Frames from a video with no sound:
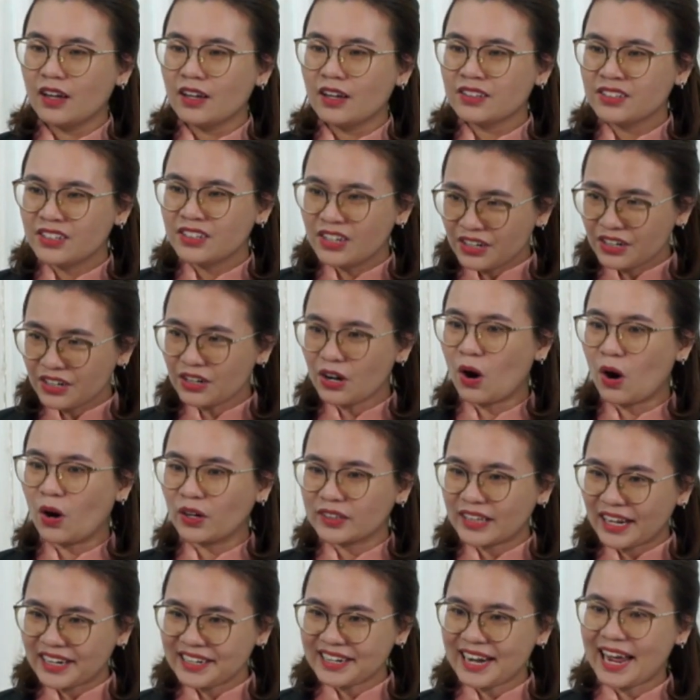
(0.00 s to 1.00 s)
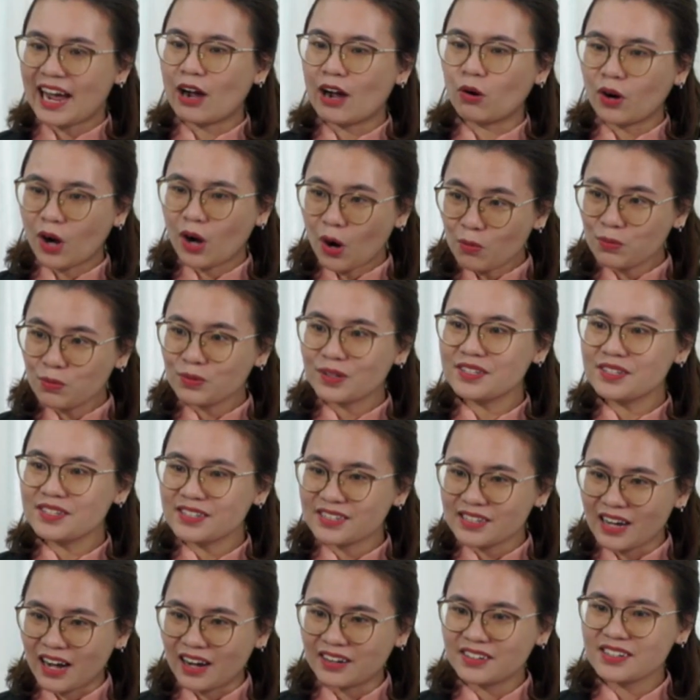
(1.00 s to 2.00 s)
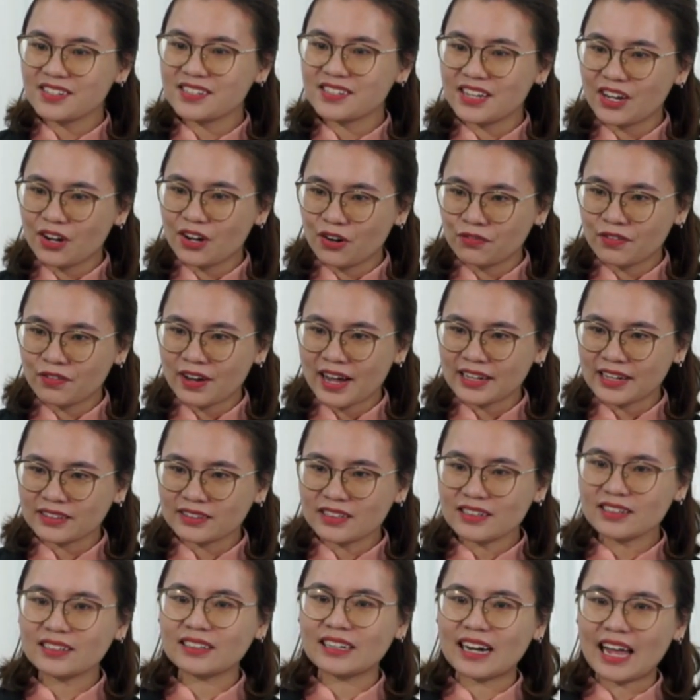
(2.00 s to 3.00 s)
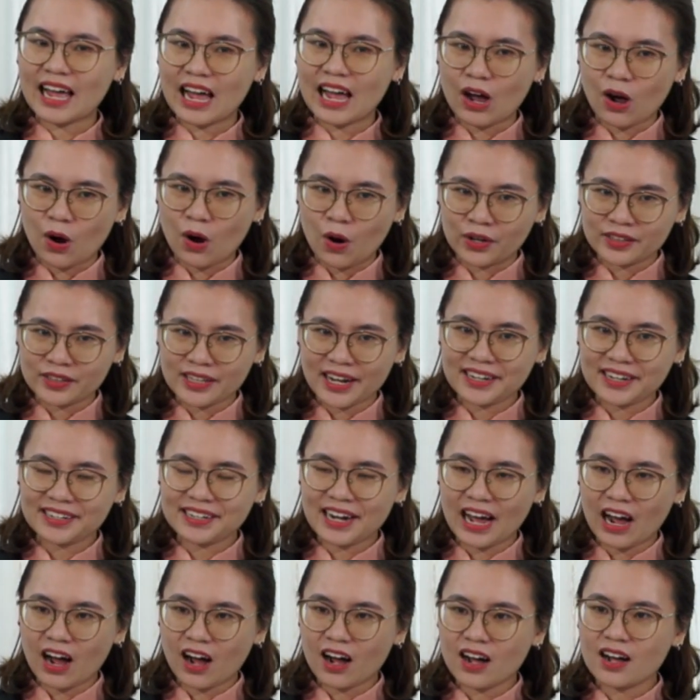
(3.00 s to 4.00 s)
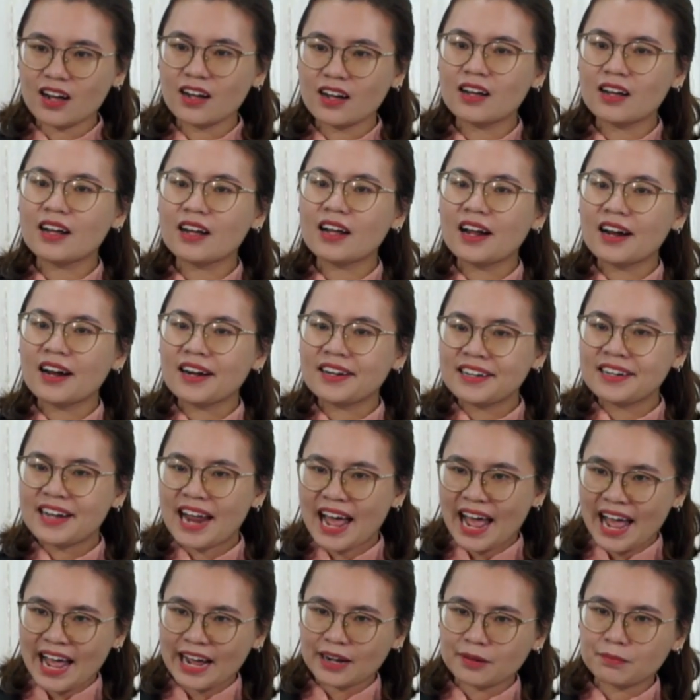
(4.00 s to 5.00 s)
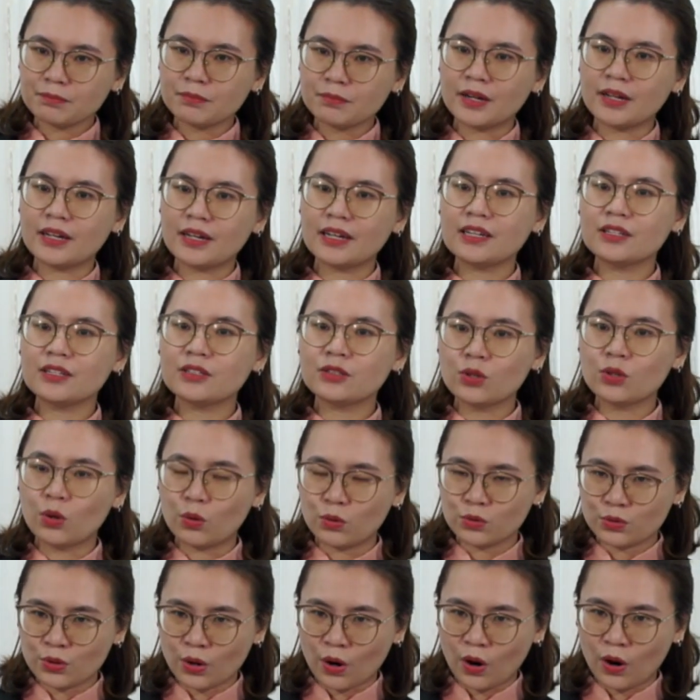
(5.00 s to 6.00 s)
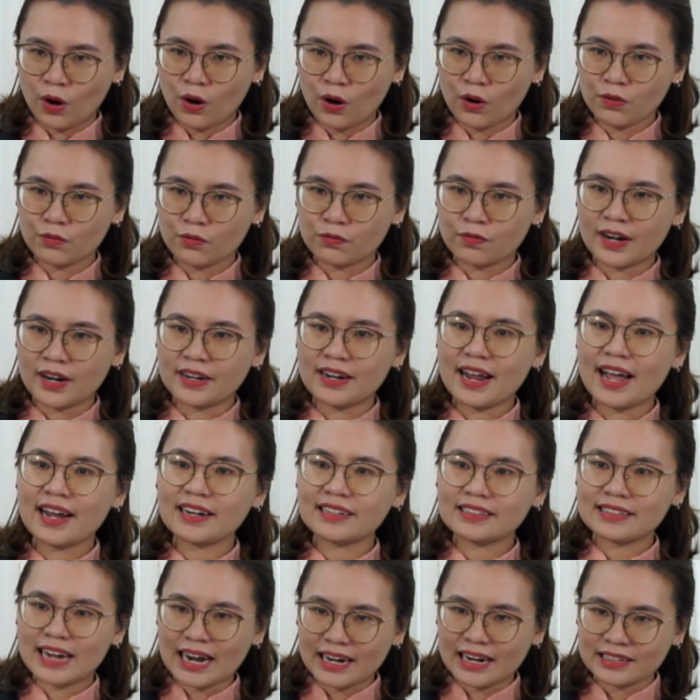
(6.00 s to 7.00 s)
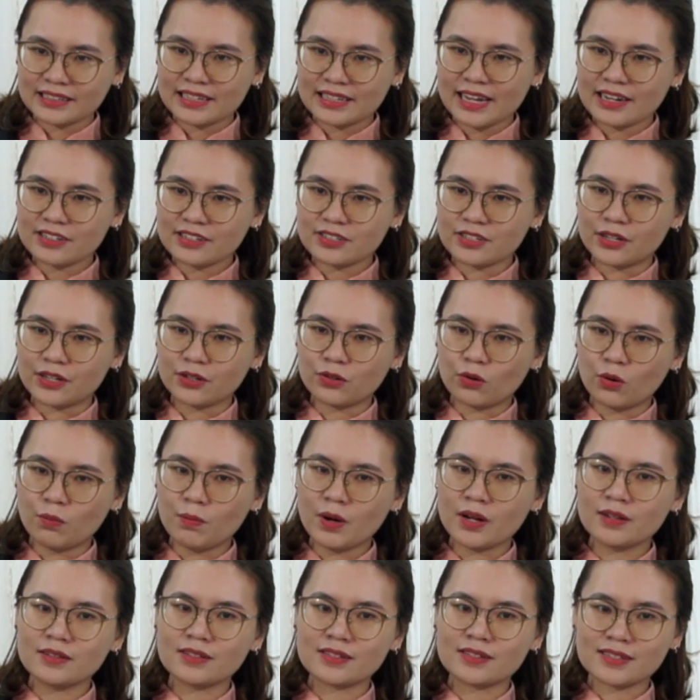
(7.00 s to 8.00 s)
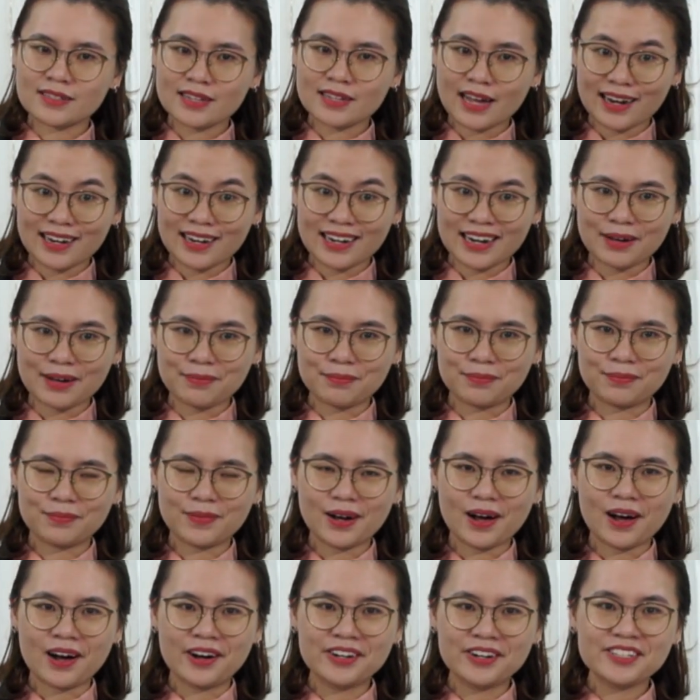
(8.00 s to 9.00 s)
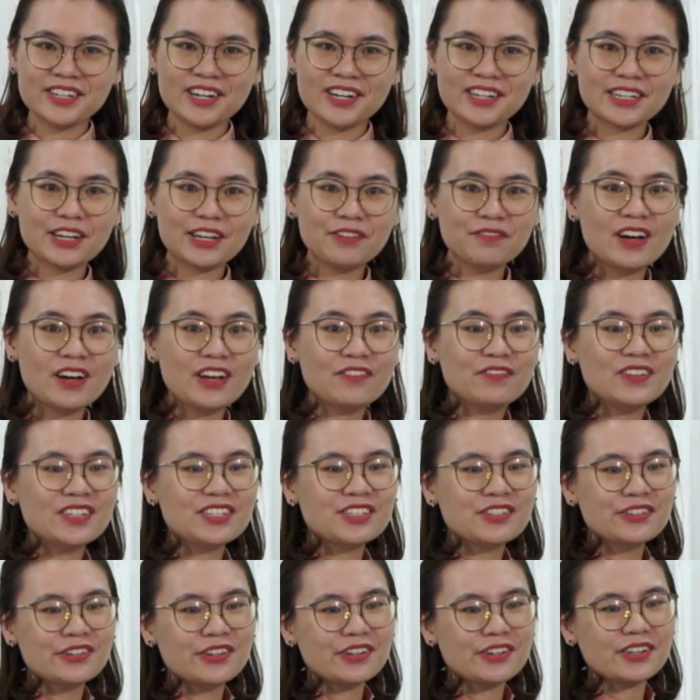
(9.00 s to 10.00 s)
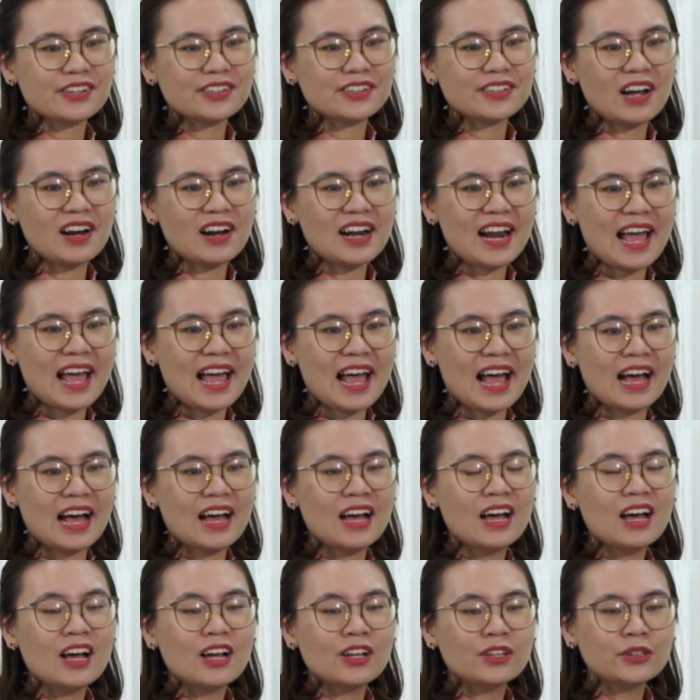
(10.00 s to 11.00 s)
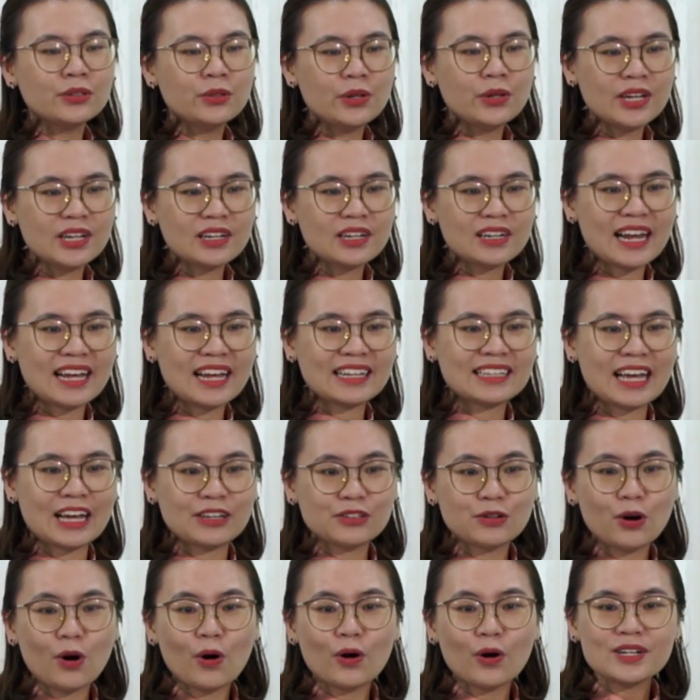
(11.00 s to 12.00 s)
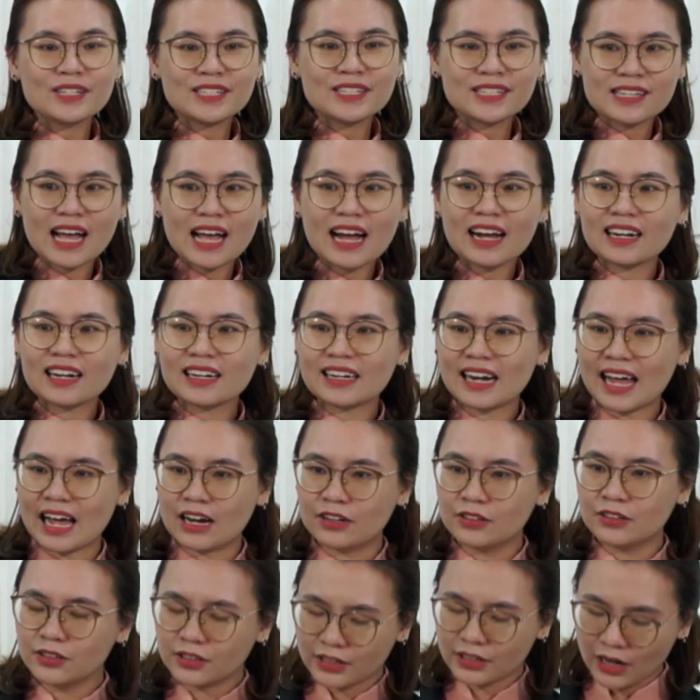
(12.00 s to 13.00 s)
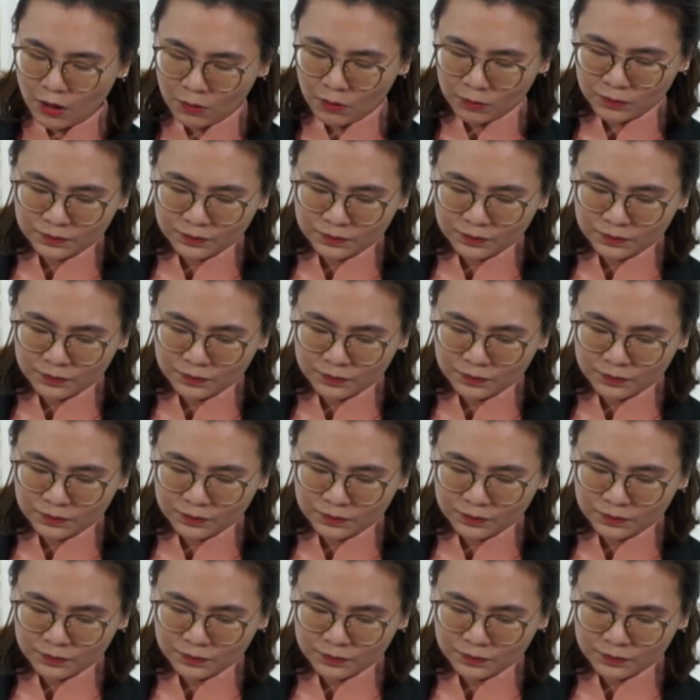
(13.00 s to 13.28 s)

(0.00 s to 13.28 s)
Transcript: Nhưng hội thánh nào không kính sợ Đức Giê-hô-va tức là hội thánh đó đang bị dụ dỗ và đang đặt giá trị của mình sai lầm ở trên cái vế phía trước đó là duyên là giả dối, sắc là hư không